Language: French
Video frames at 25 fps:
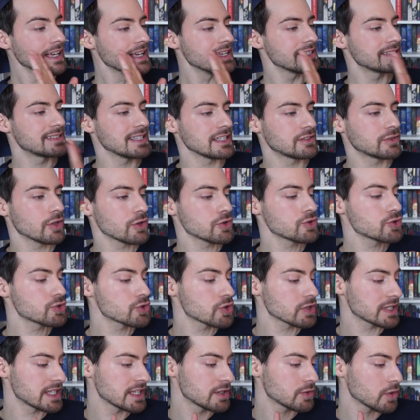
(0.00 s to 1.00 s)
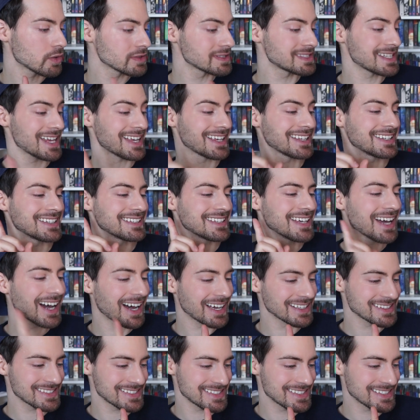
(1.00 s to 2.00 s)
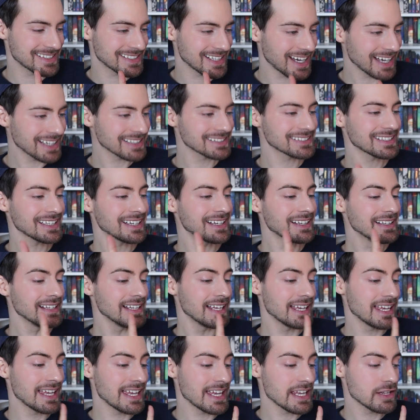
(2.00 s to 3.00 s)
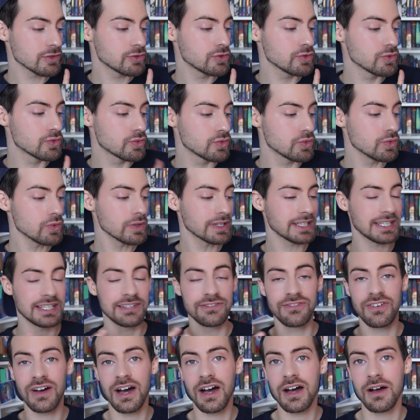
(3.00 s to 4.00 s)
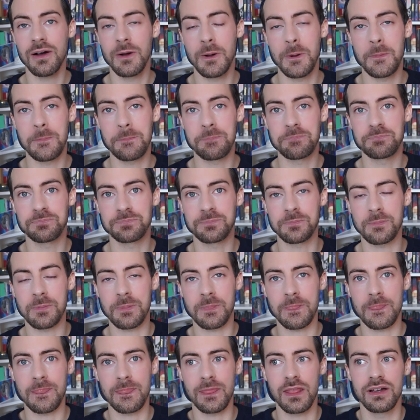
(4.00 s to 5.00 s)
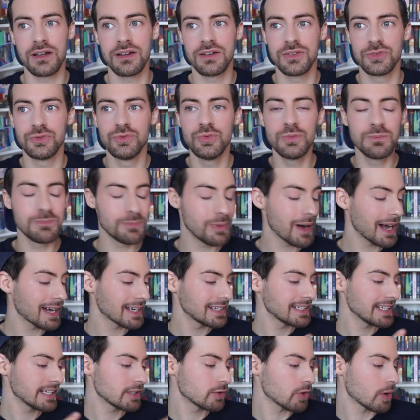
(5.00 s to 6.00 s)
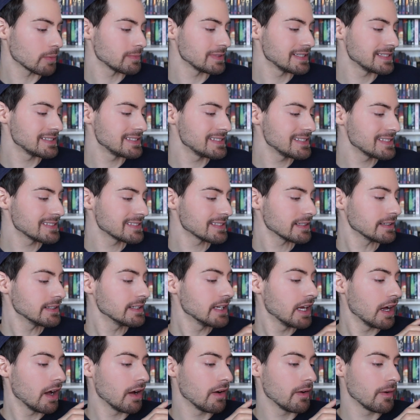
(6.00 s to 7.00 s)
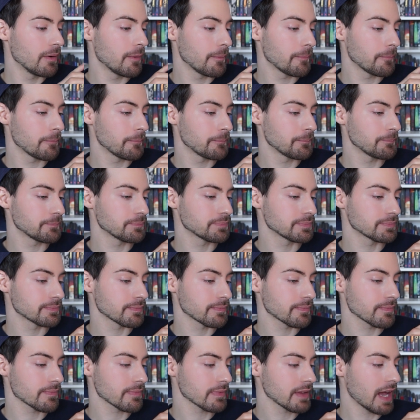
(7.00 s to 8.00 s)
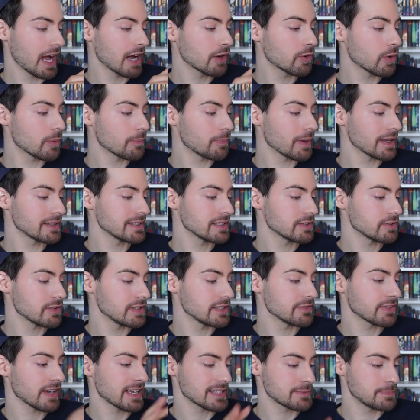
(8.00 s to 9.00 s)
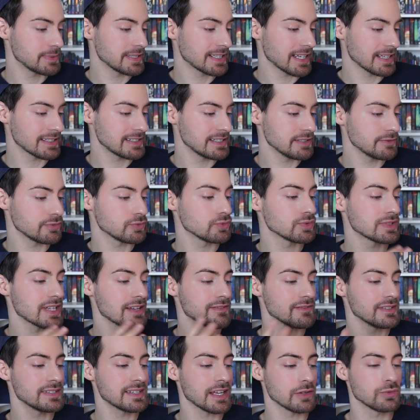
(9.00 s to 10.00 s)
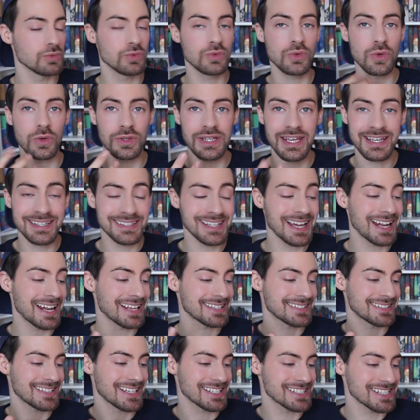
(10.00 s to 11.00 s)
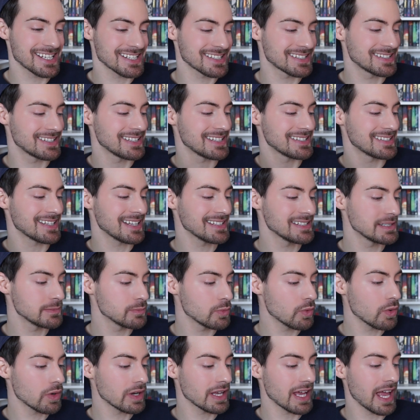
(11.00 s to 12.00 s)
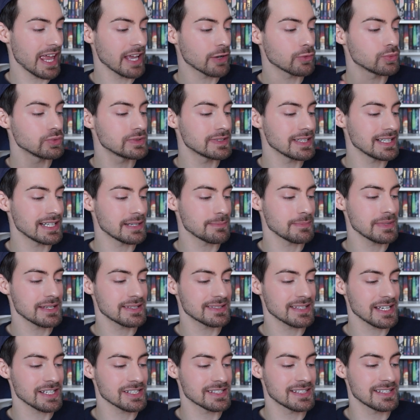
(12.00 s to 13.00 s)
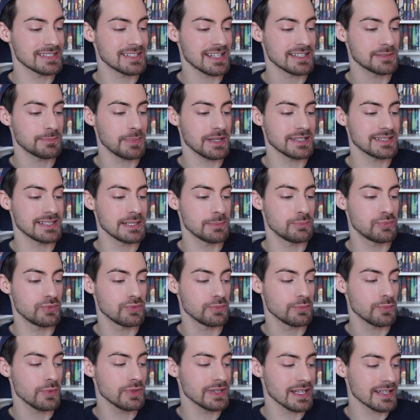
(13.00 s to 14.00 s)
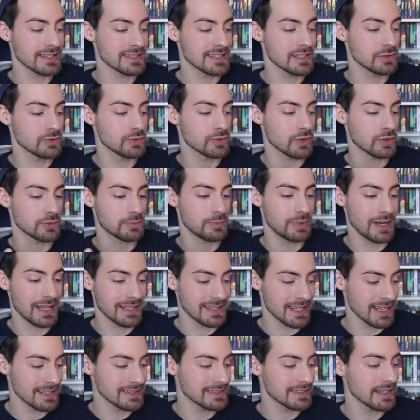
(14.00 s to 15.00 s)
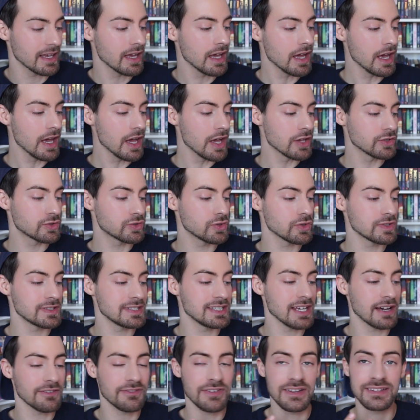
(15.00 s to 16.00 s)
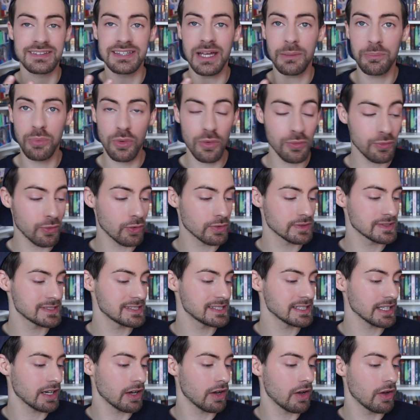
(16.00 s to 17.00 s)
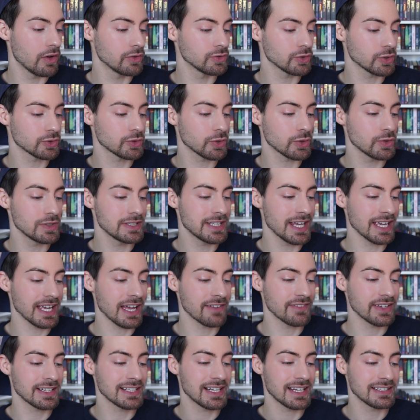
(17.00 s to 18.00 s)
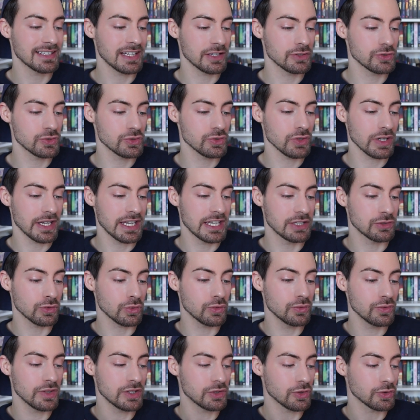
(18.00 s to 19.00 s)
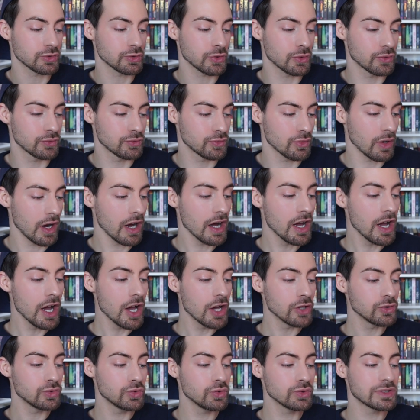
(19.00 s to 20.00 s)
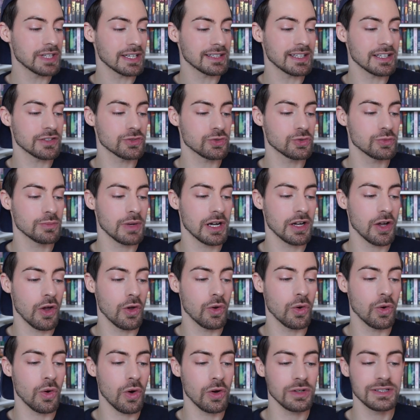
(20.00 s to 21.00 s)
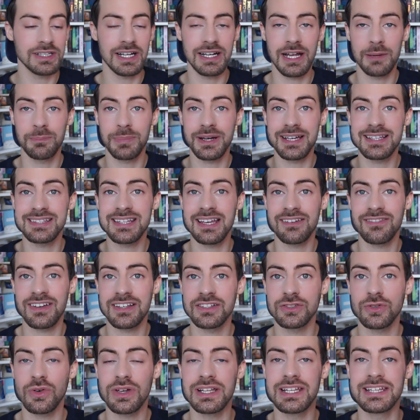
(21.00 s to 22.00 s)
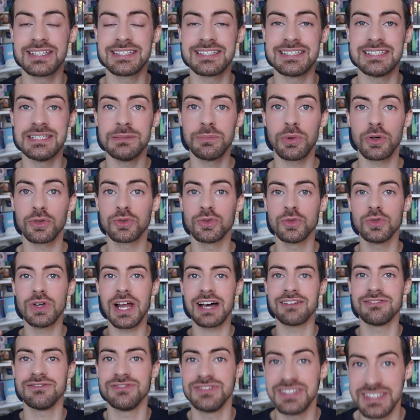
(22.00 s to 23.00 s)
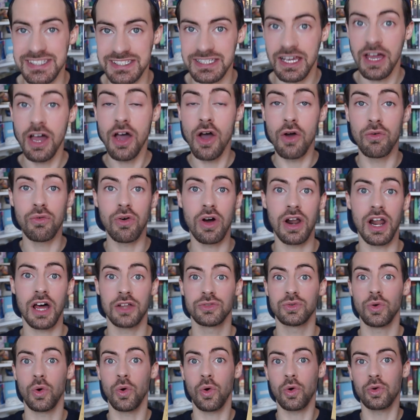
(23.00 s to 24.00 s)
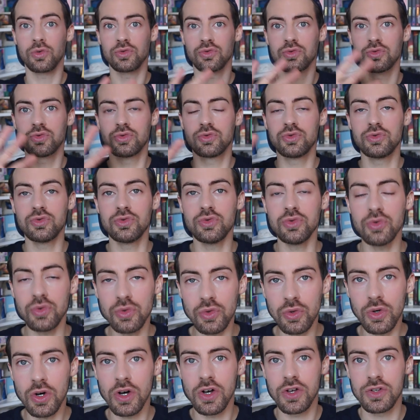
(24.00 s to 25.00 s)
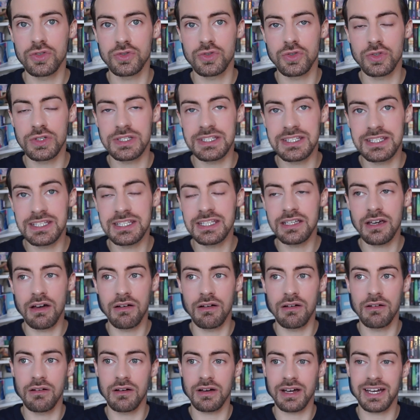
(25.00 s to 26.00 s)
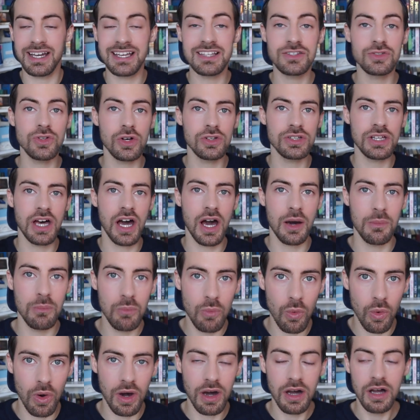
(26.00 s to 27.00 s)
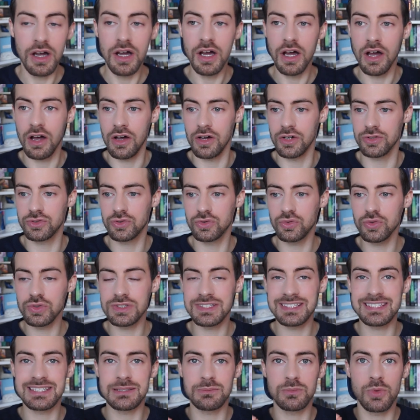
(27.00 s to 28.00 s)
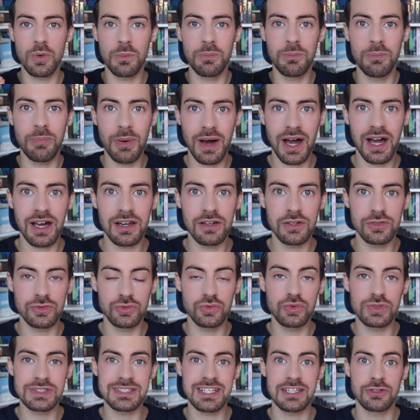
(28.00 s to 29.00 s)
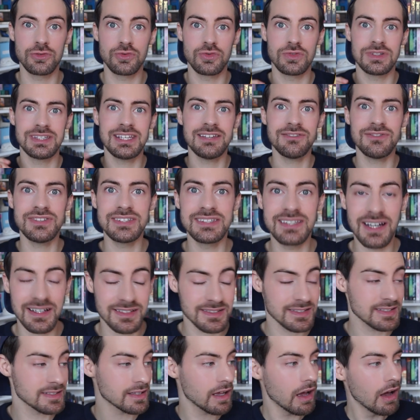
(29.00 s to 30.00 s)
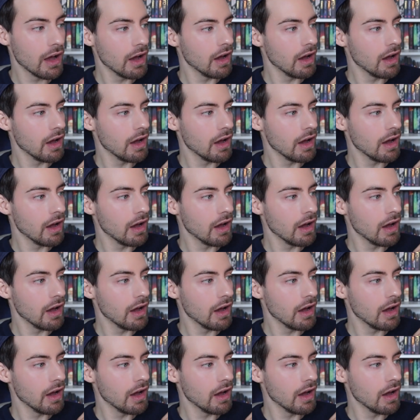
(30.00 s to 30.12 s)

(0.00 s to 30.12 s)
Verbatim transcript: C'est un jeu qui contient 46 cartes et du coup qui va euh, nous parler, comme ils disent, euh, accompagné d'un livret explicatif, nous invite à nous connecter à la sagesse des animaux et à écouter les messages des espèces les plus menacées de notre planète. Ceci afin d'approfondir euh, notre lien avec la nature et trouver notre voie tout en assumant un rôle dans la préservation et l'équilibre de la vie. Voilà, donc tout ce qui euh, résonne en moi, euh, tout ce qui me parle, tout ce qui est une évidence.